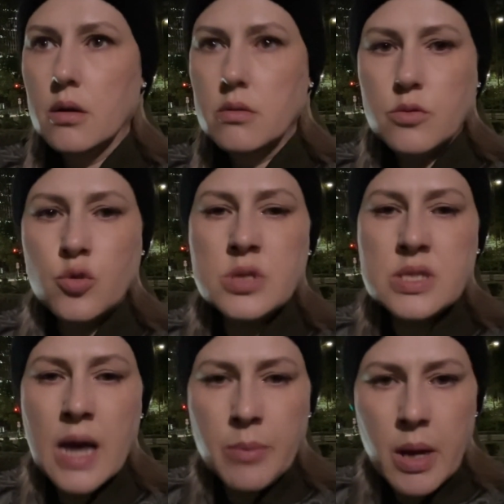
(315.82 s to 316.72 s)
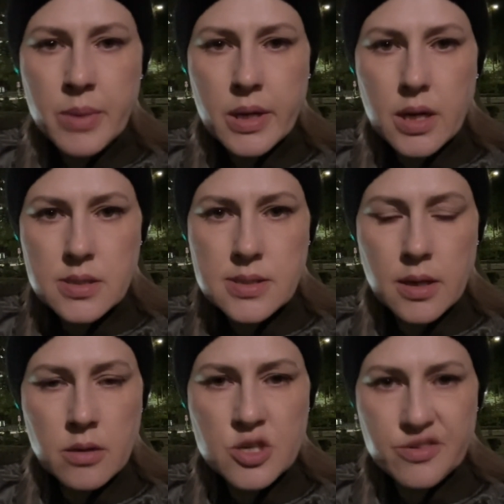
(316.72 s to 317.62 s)
ну, самая
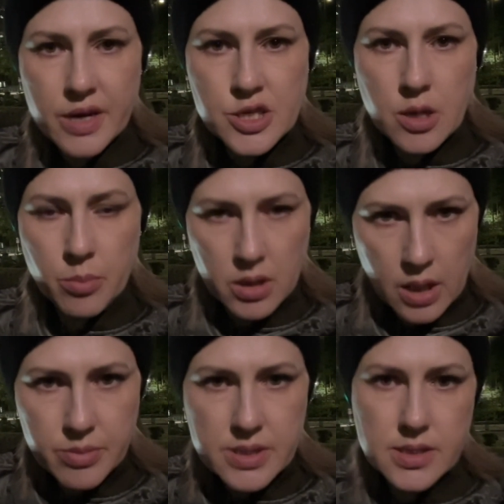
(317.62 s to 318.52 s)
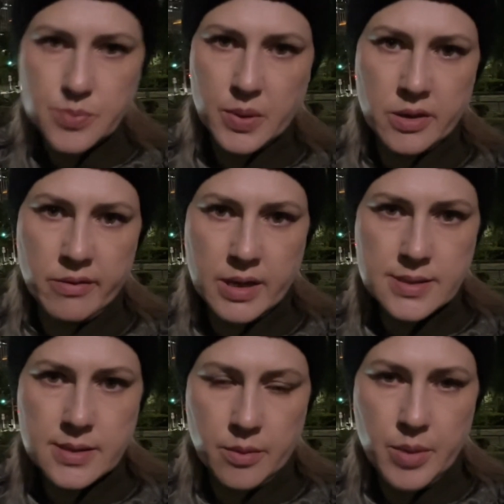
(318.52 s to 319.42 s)
американская жвачка могла бы здесь
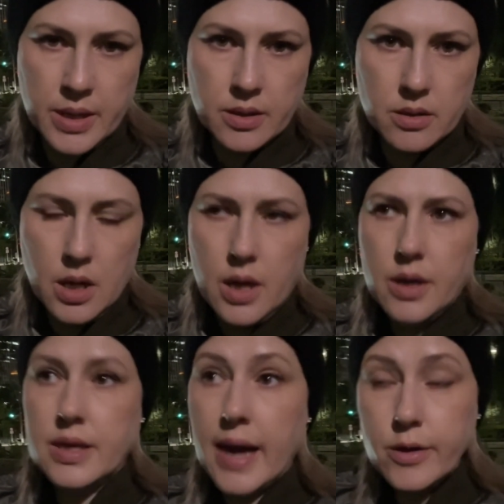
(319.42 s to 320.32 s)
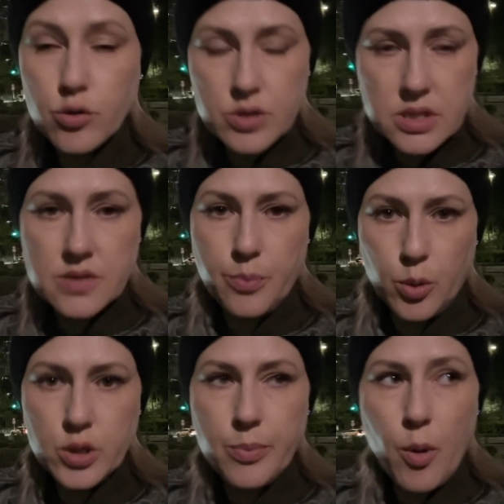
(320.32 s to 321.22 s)
продаваться, ребята. Я ее здесь в
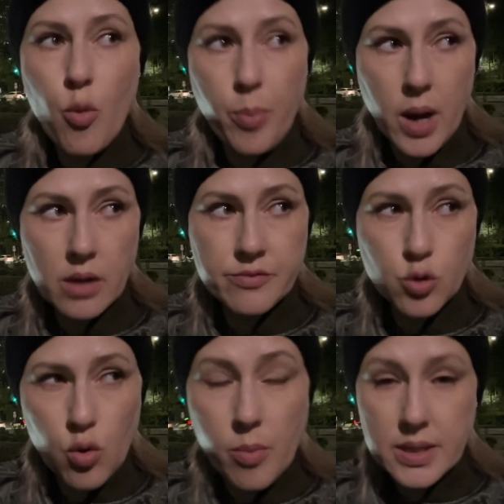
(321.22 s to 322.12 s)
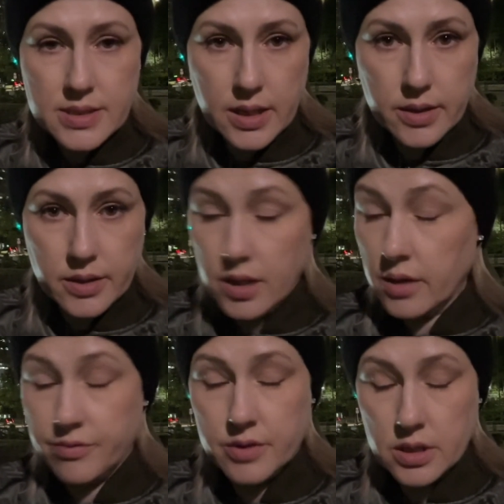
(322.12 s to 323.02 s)
Японии покупала. В другом отделе,
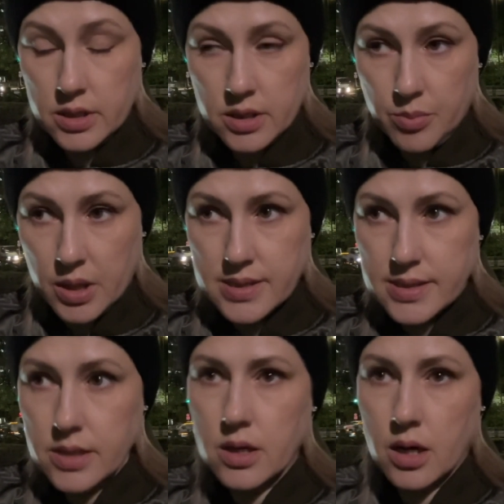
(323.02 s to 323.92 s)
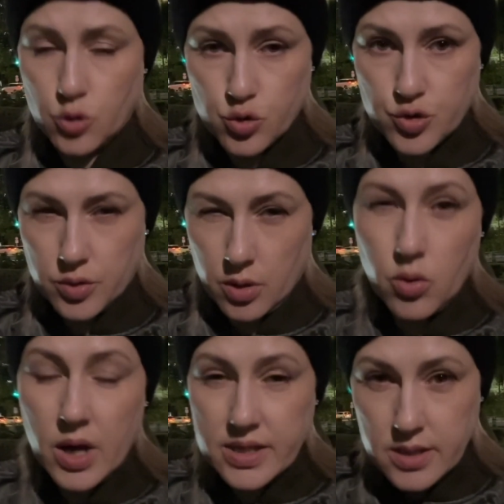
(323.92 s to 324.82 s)
не в этом магазине, а тоже
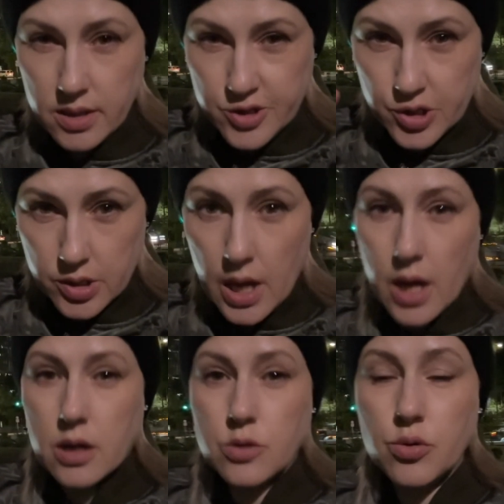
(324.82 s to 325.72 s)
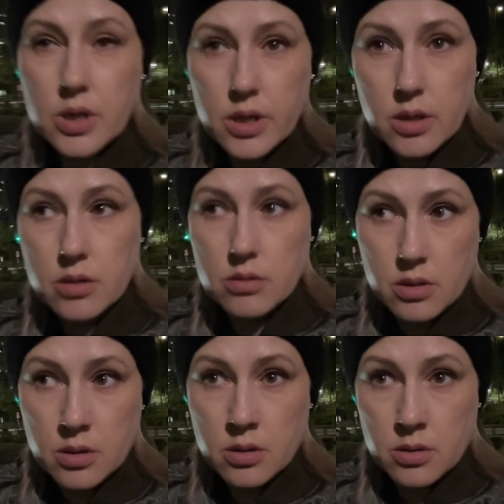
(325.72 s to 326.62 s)
такой отдельчик, который
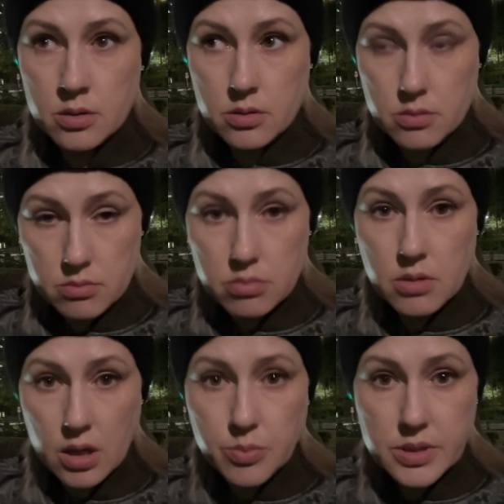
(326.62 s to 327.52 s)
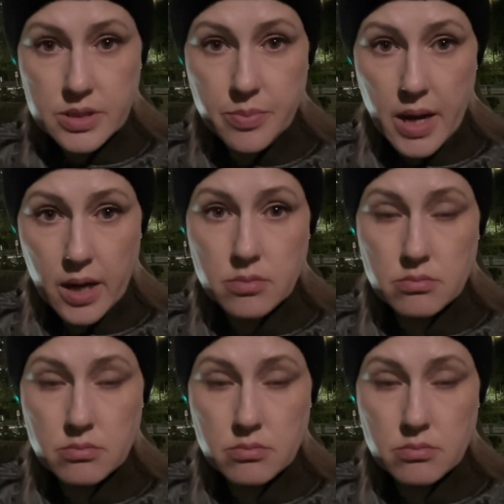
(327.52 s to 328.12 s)
э, как бы себя